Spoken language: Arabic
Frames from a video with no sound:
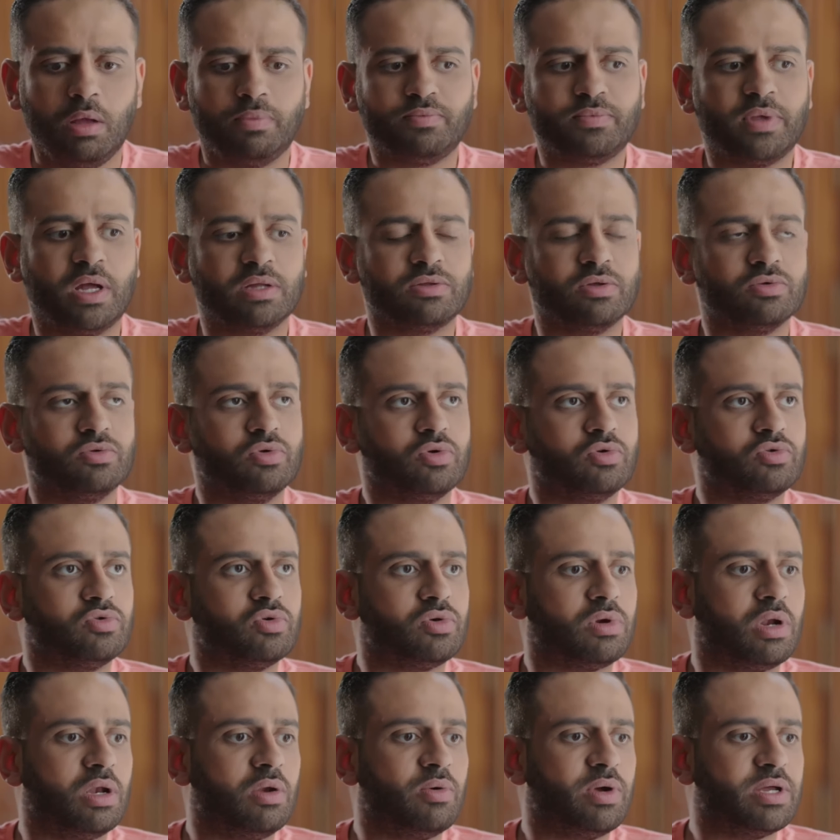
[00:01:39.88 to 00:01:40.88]
اه بتاعت
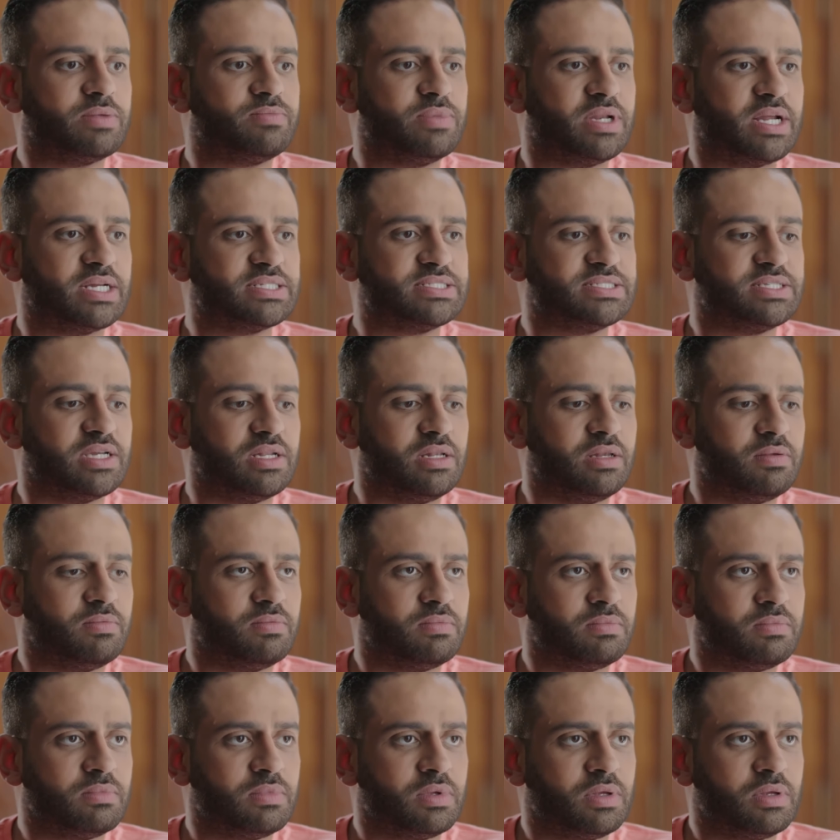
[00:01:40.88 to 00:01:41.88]
الدكتوره اللي وقعت من على
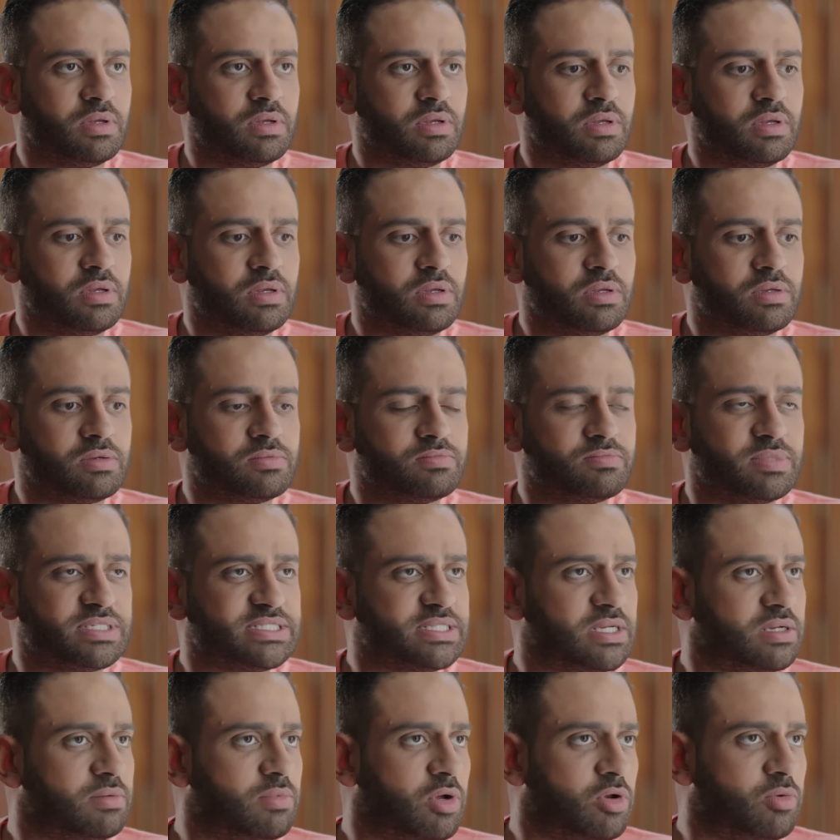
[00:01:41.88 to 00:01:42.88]
السلم
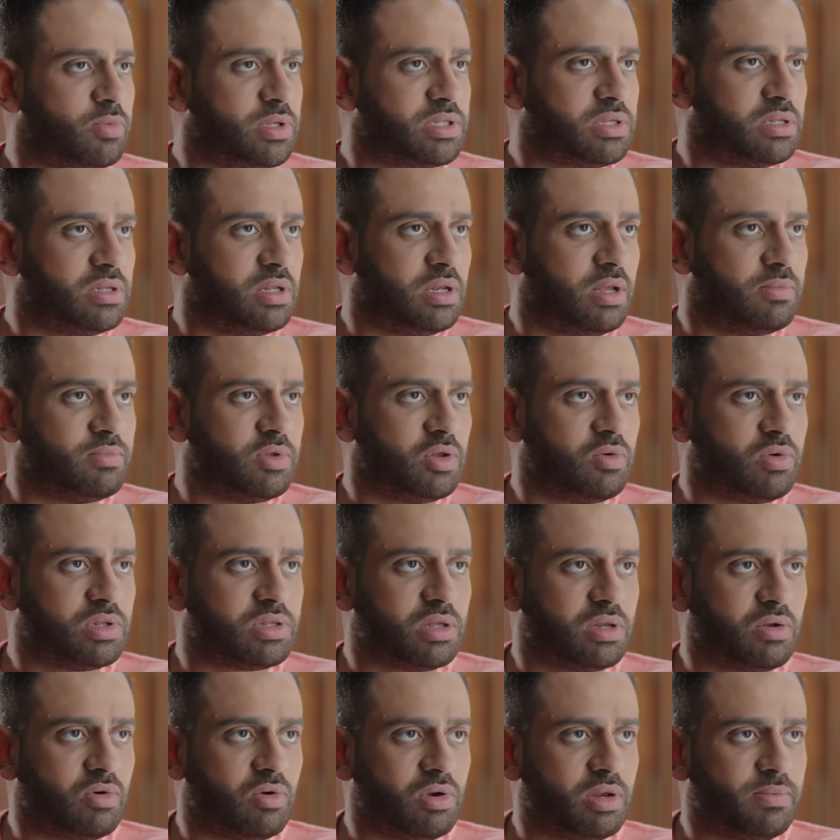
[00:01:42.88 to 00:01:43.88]
بس انا معلوماتي ان الامن
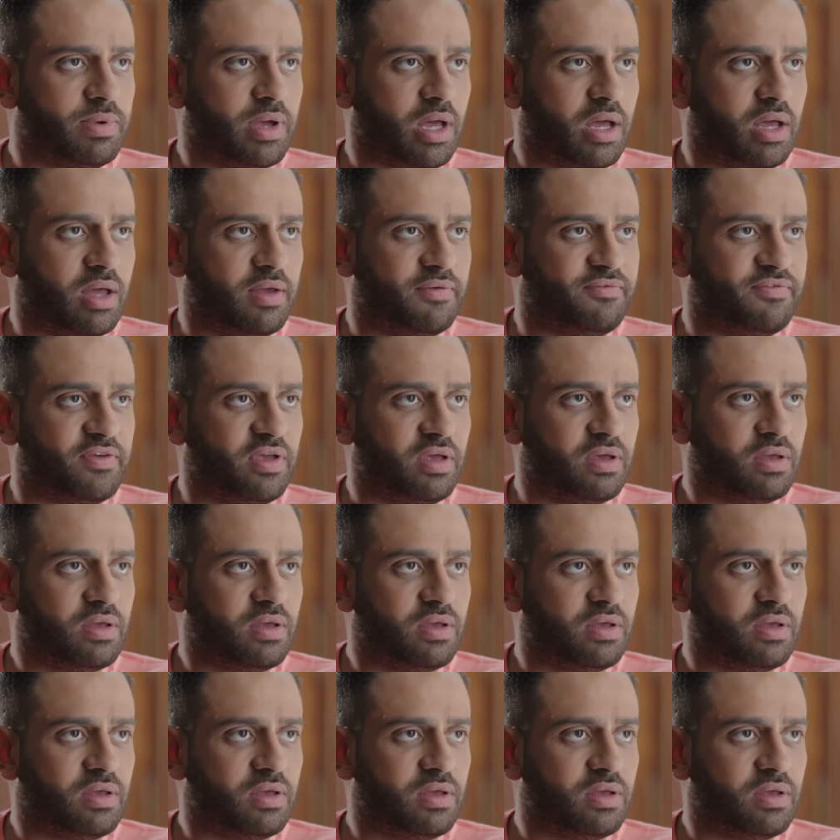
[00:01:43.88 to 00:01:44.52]
الوطني هو اللي بيحقق